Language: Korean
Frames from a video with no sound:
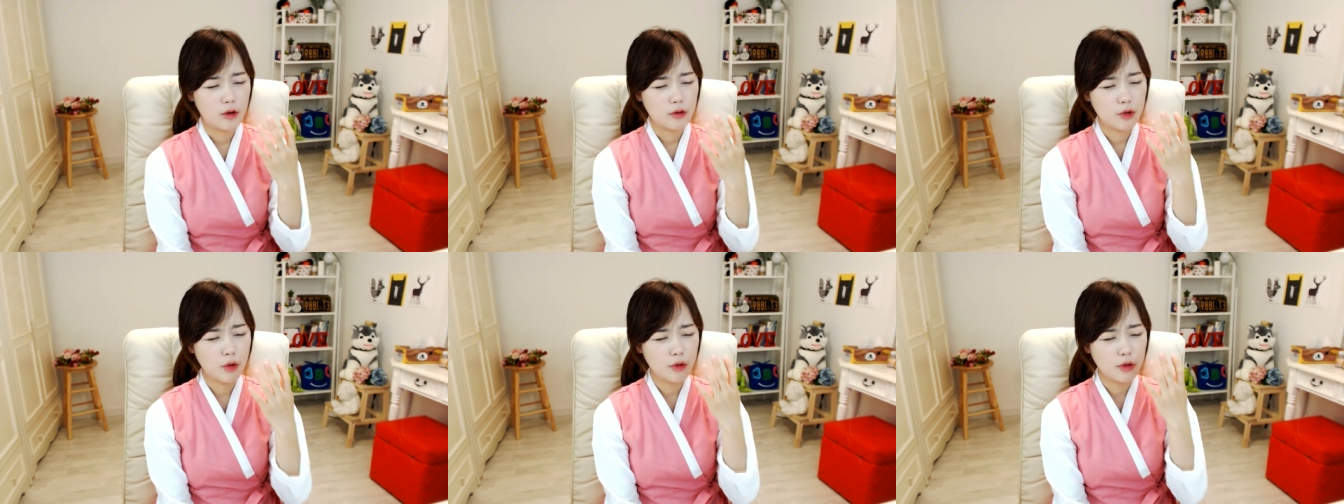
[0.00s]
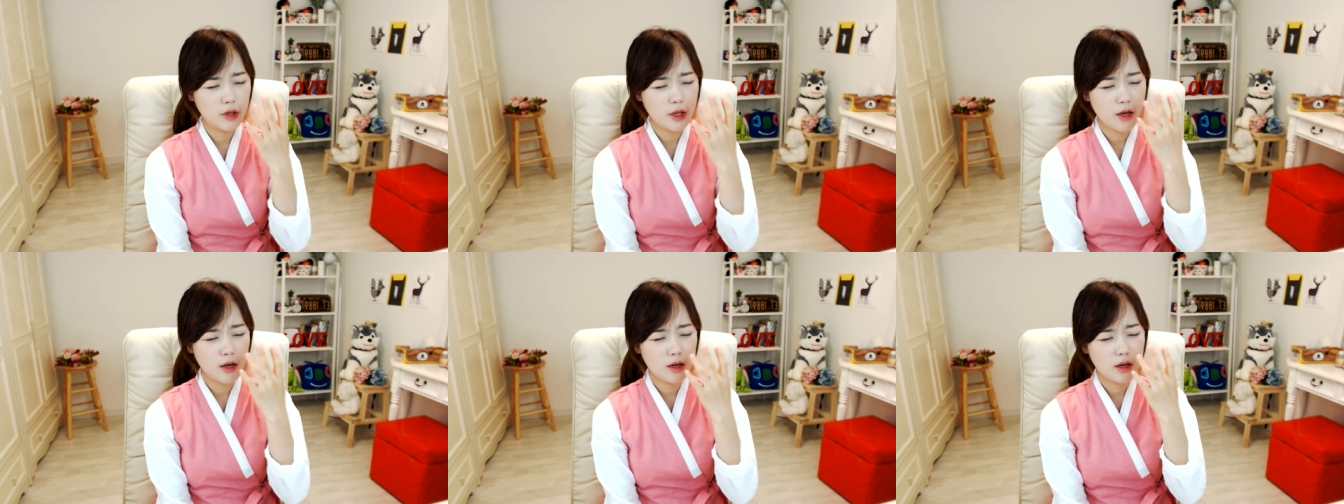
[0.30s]

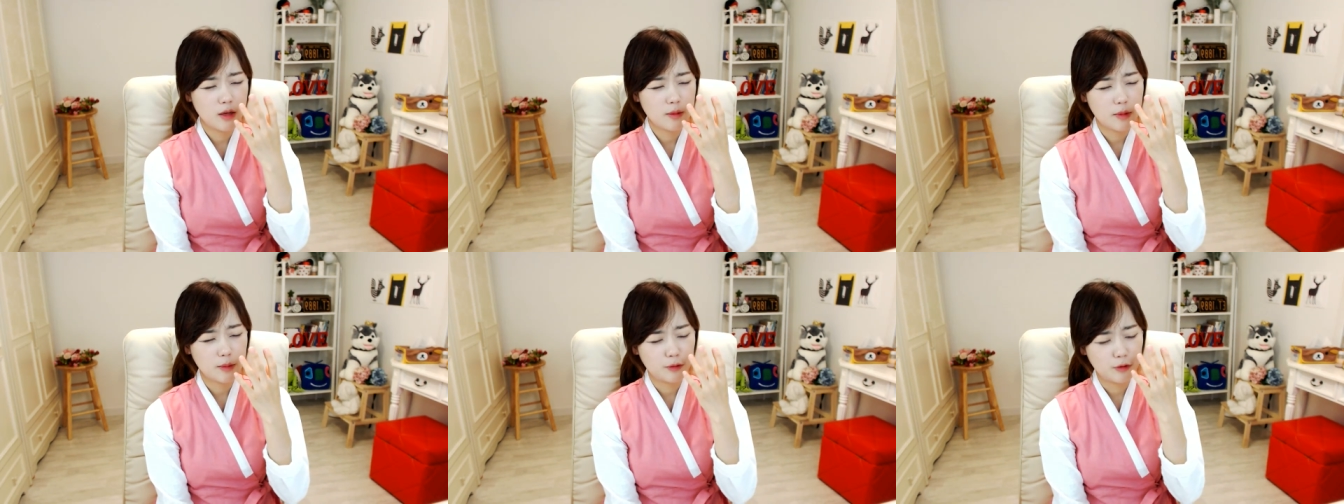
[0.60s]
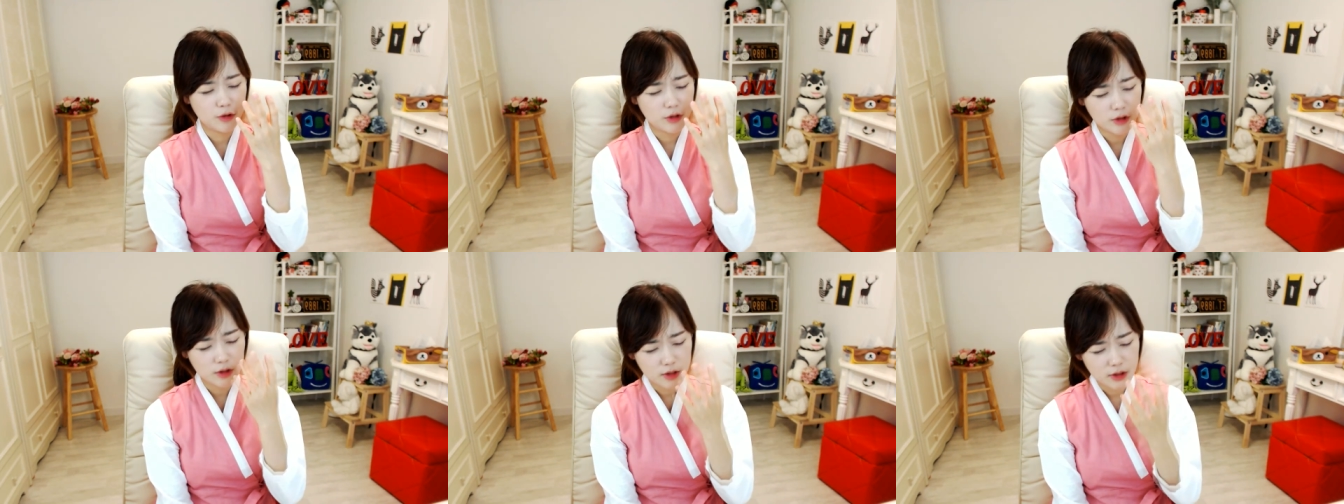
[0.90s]
전태일이 막
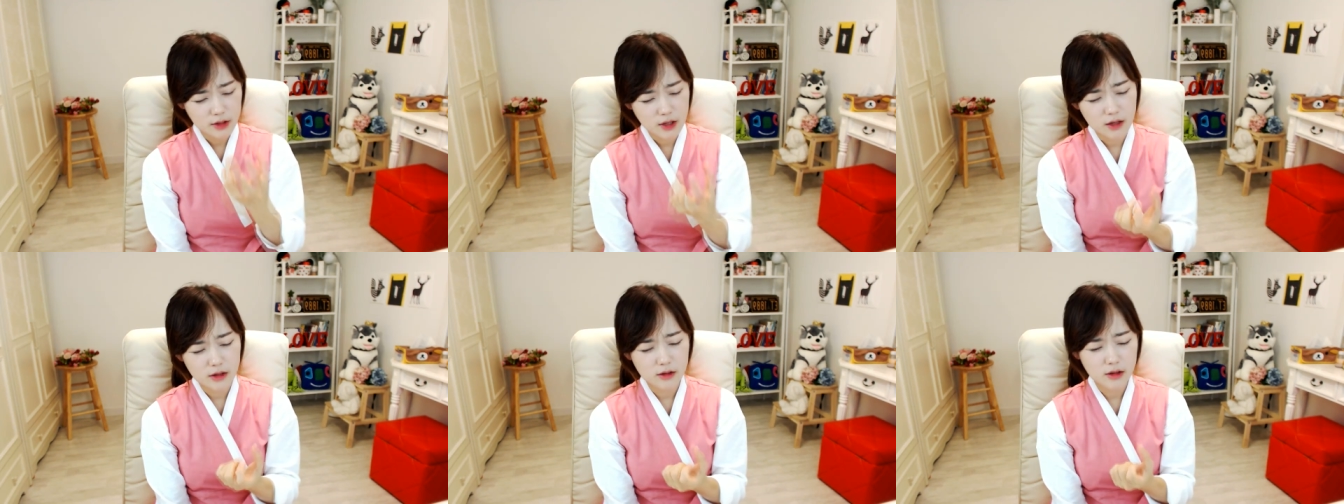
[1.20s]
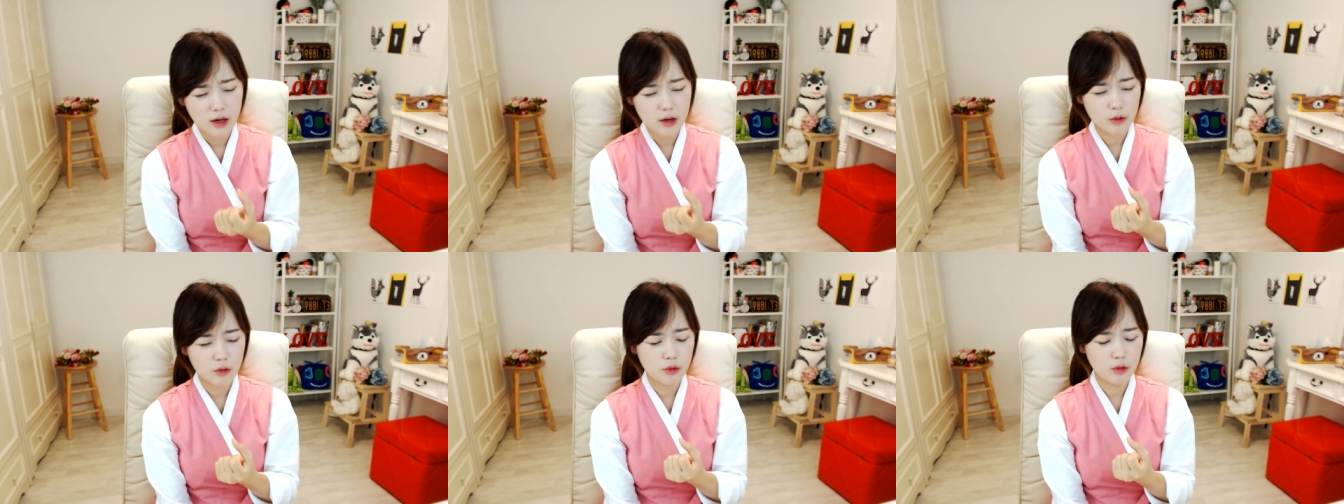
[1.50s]
부신자살을
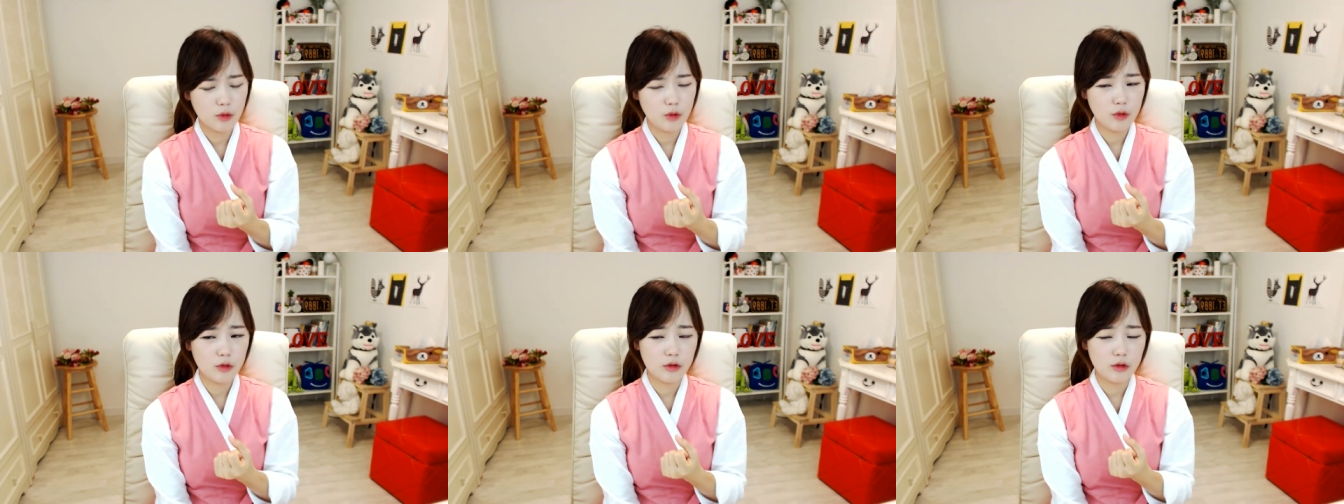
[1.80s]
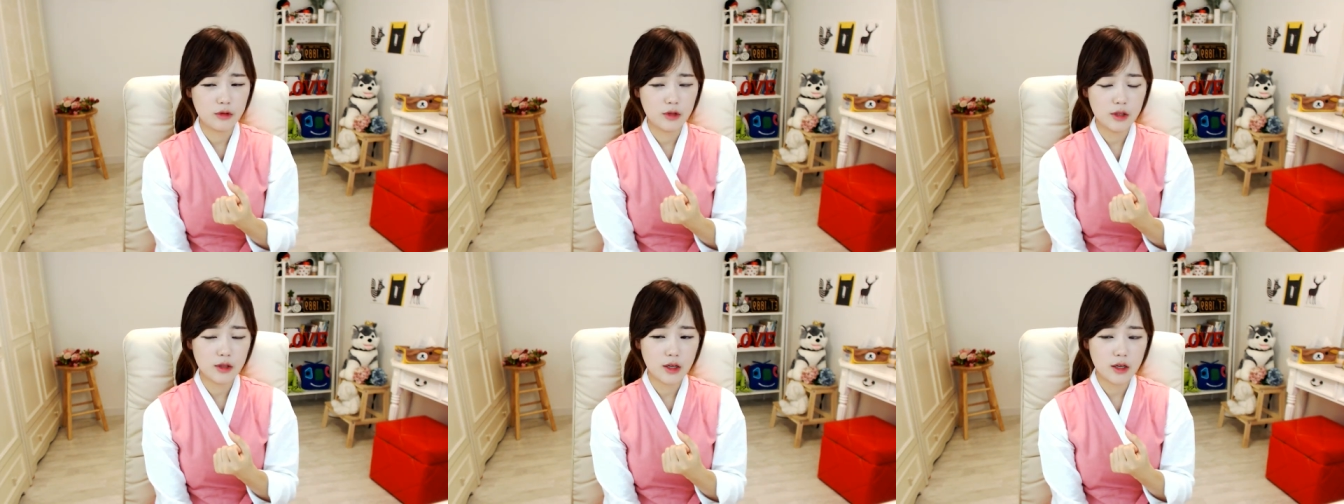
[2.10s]
하고
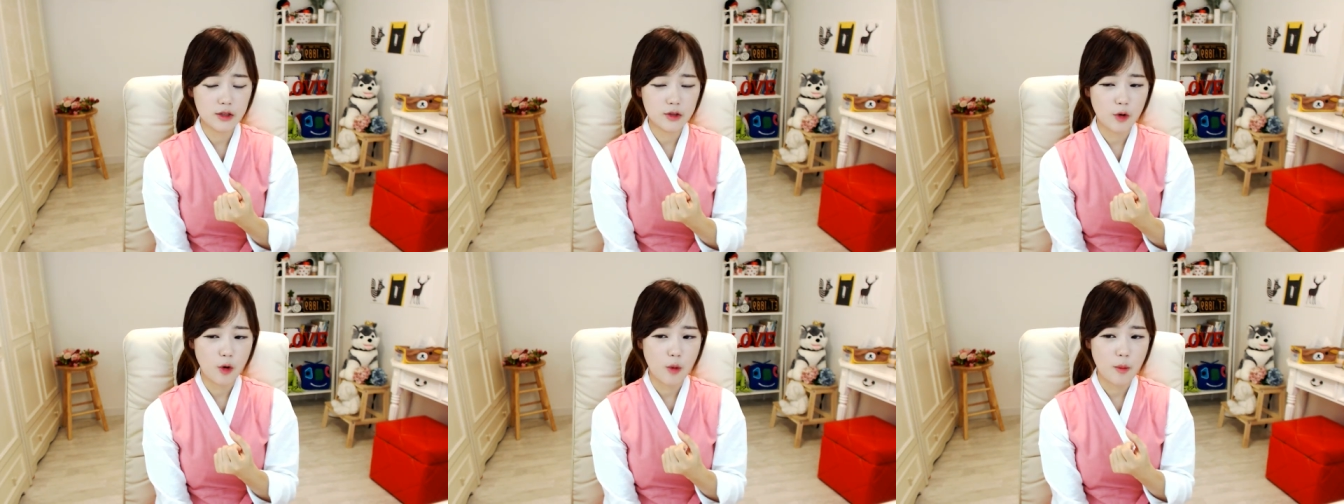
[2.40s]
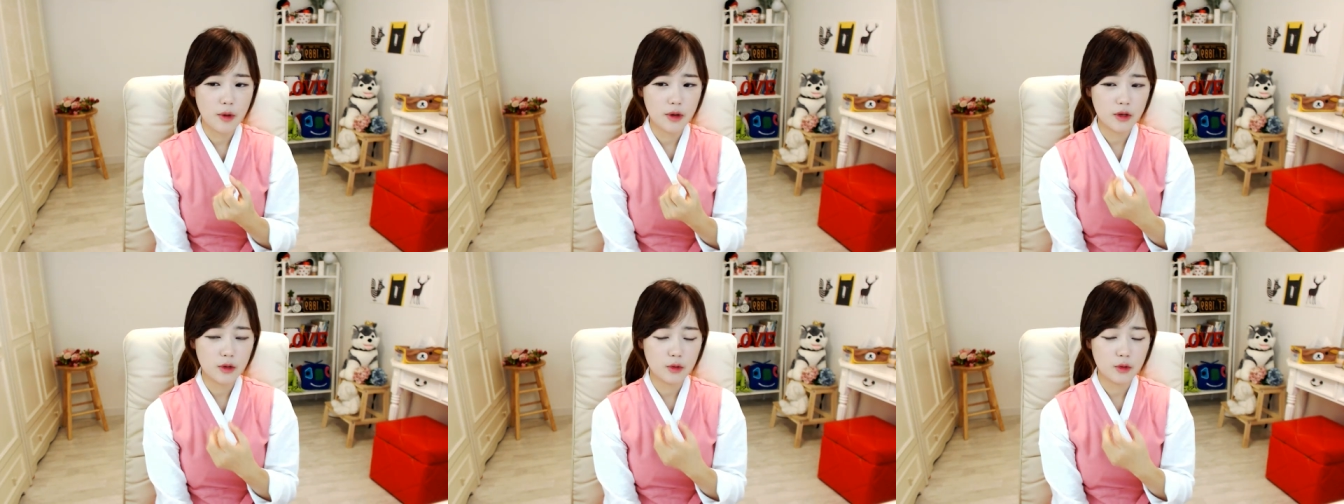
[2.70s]
그때 당시 얼마나